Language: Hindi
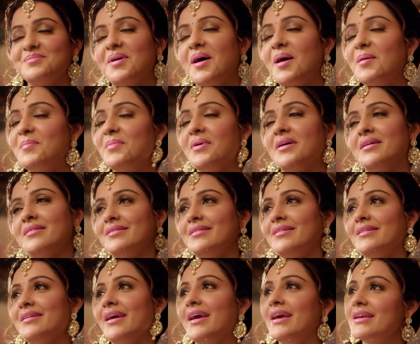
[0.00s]
पापा
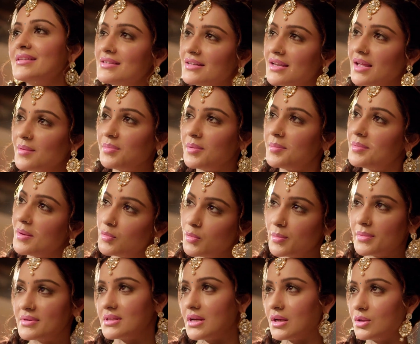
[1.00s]
ऐसे टाइम पे भी आपको
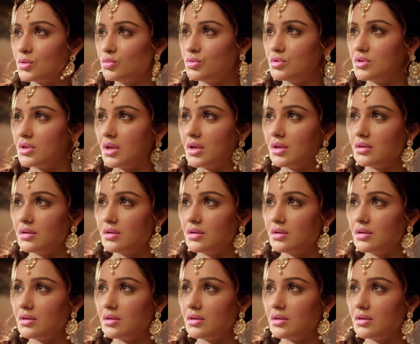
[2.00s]
मजाक सोच रहा